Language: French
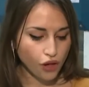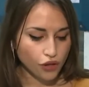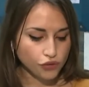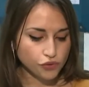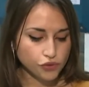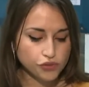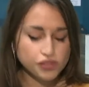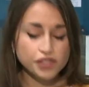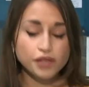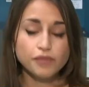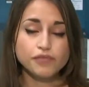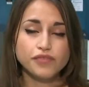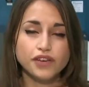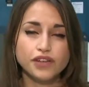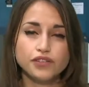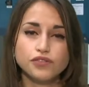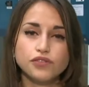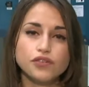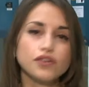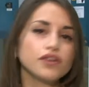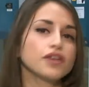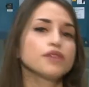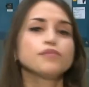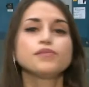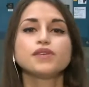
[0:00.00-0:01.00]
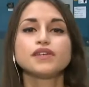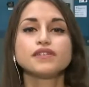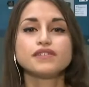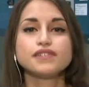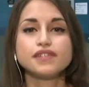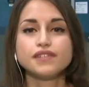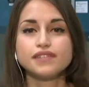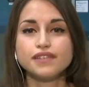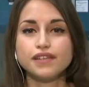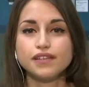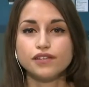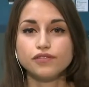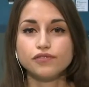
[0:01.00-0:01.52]
Deuxième facteur, eh bien, c'est
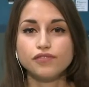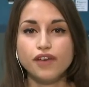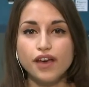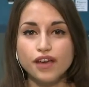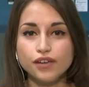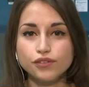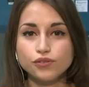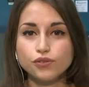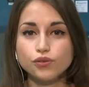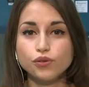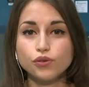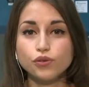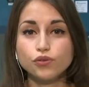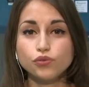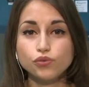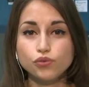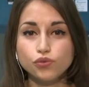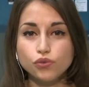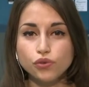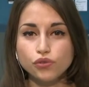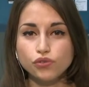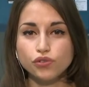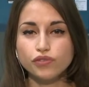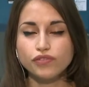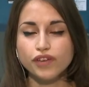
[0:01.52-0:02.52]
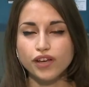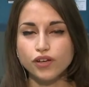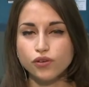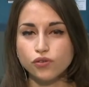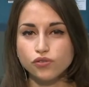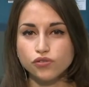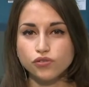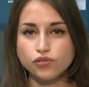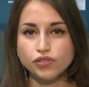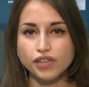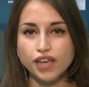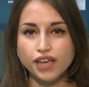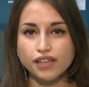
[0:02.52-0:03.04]
cette vague de retour de
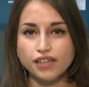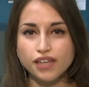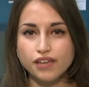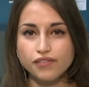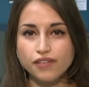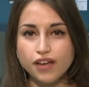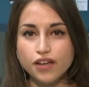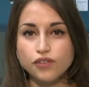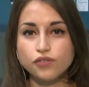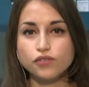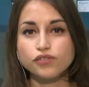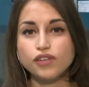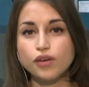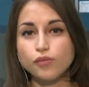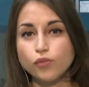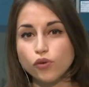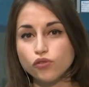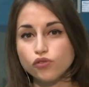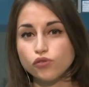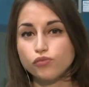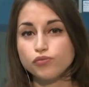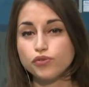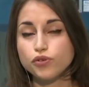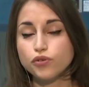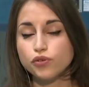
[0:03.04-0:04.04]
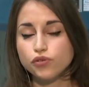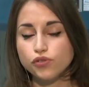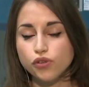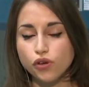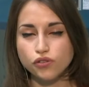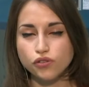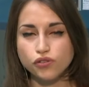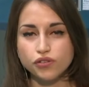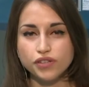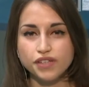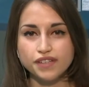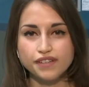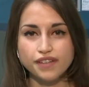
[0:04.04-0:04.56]
vacances de carnaval, notamment depuis le
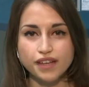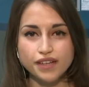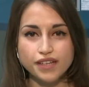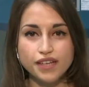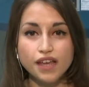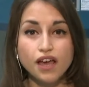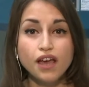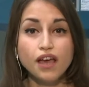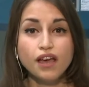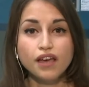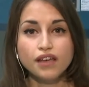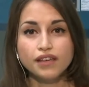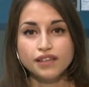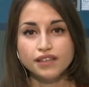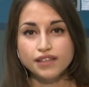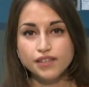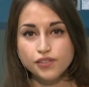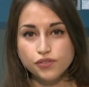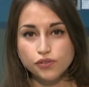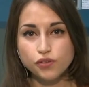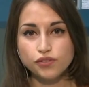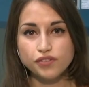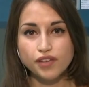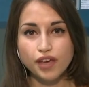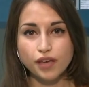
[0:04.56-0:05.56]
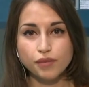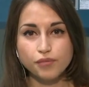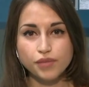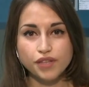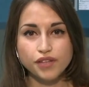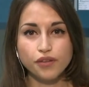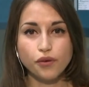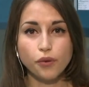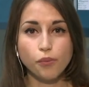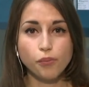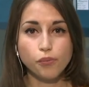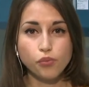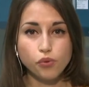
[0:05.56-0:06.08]
de l'Italie, qui se
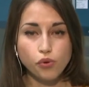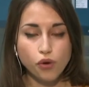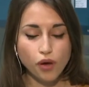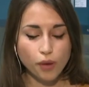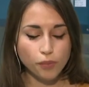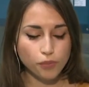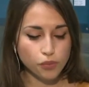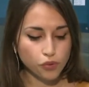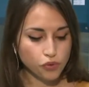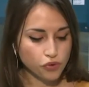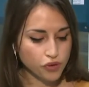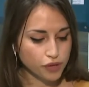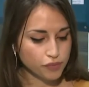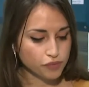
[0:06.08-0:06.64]
termine peu à peu.